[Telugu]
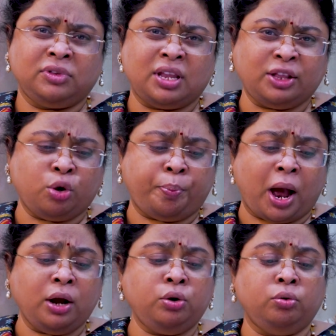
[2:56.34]
దాంతో
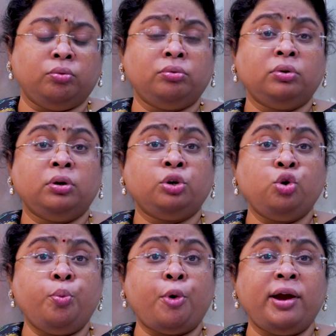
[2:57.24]
పాటు
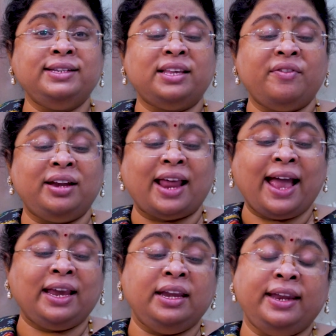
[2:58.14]
టూ పాయింట్ సెవెన్
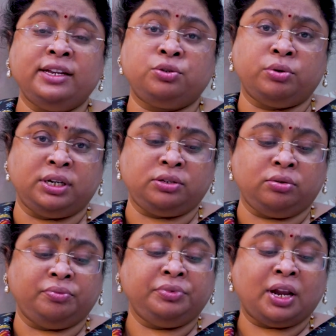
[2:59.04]
ల్యాక్ ఇండియన్ స్టూడెంట్స్
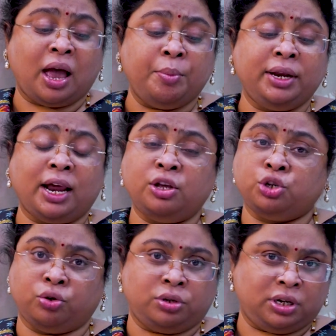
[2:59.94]
అమెరికాలో
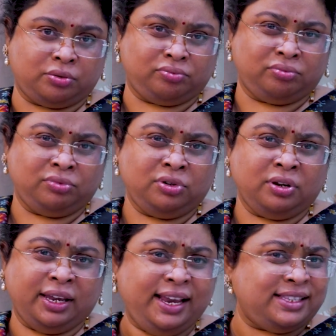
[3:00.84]
చదువుతున్నారు
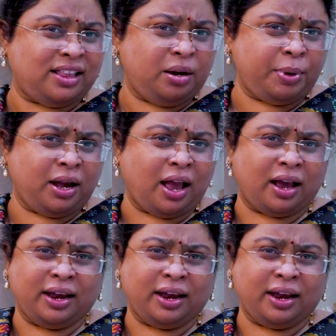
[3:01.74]
ఈ సందర్భంగా